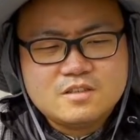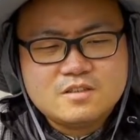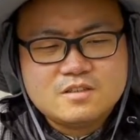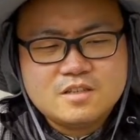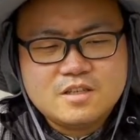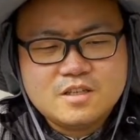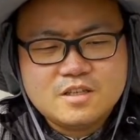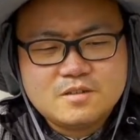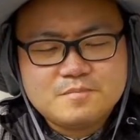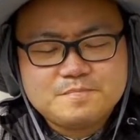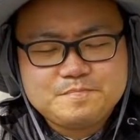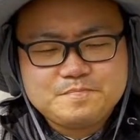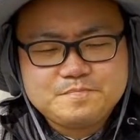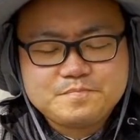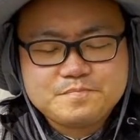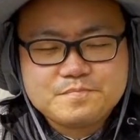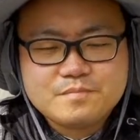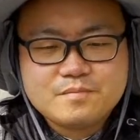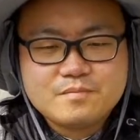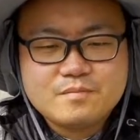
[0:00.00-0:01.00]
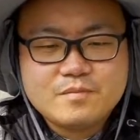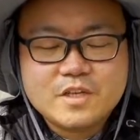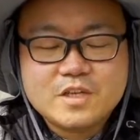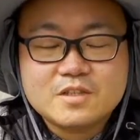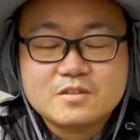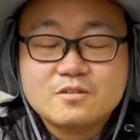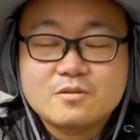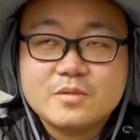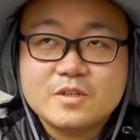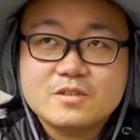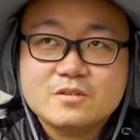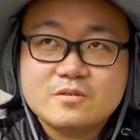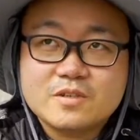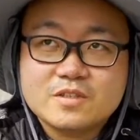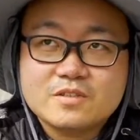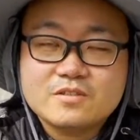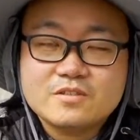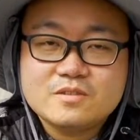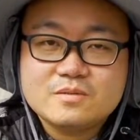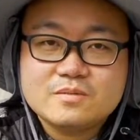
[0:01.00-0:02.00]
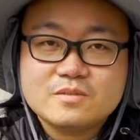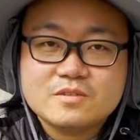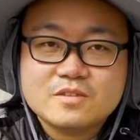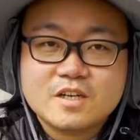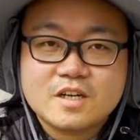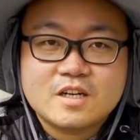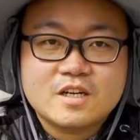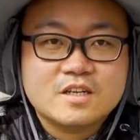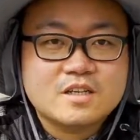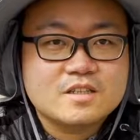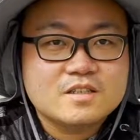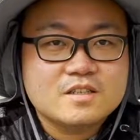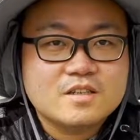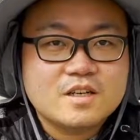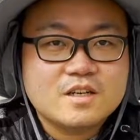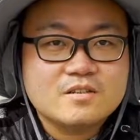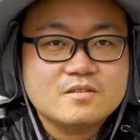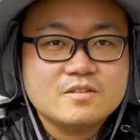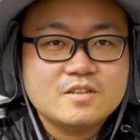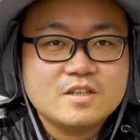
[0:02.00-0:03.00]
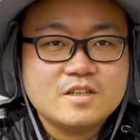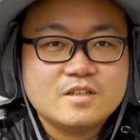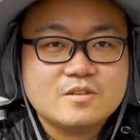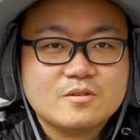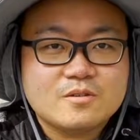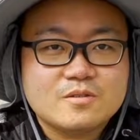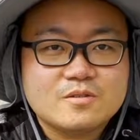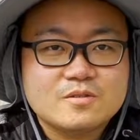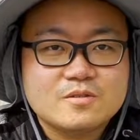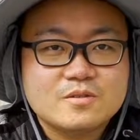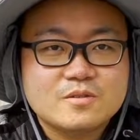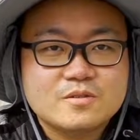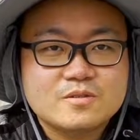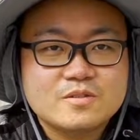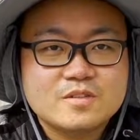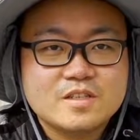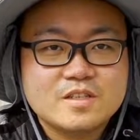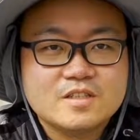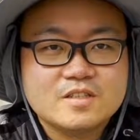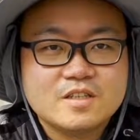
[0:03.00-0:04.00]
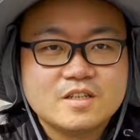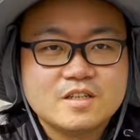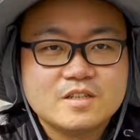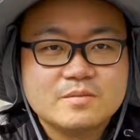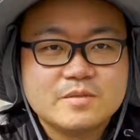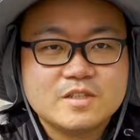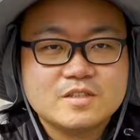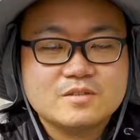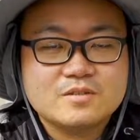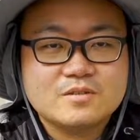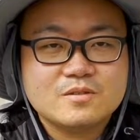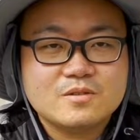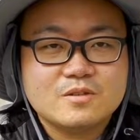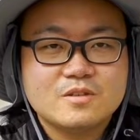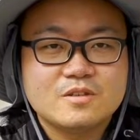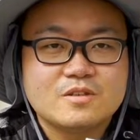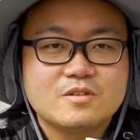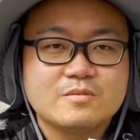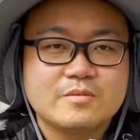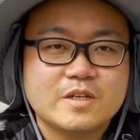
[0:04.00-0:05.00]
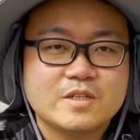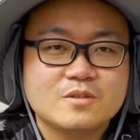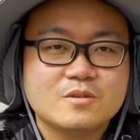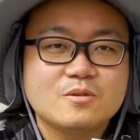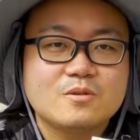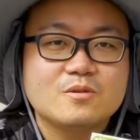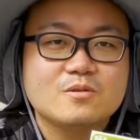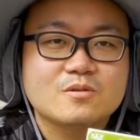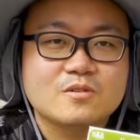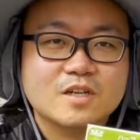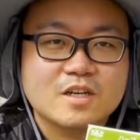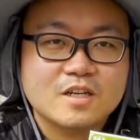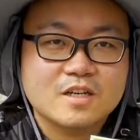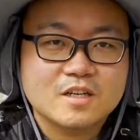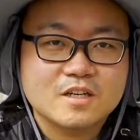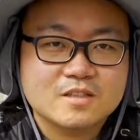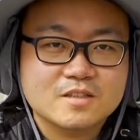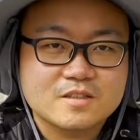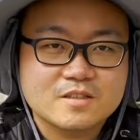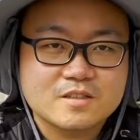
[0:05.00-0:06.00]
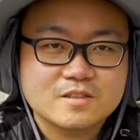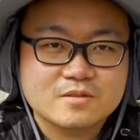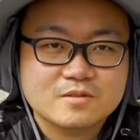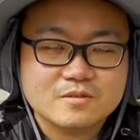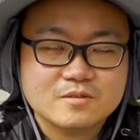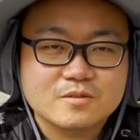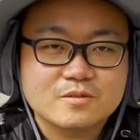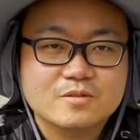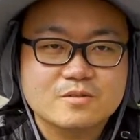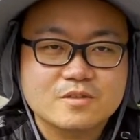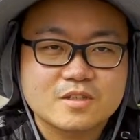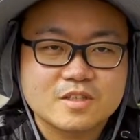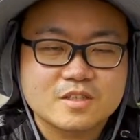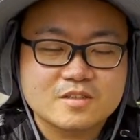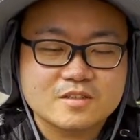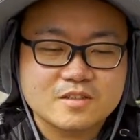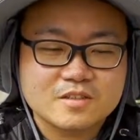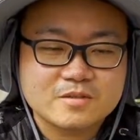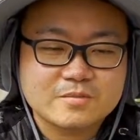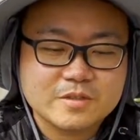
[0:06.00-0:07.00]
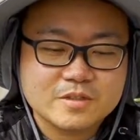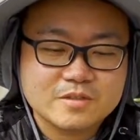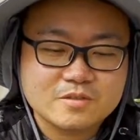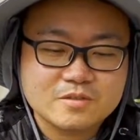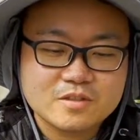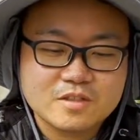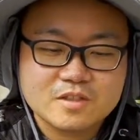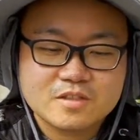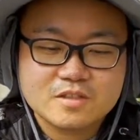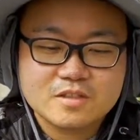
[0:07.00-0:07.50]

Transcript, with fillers: でまあトマトは水分がある程度抑制されますと、まあ、糖度が上がっていくというかですね、まあ、そういった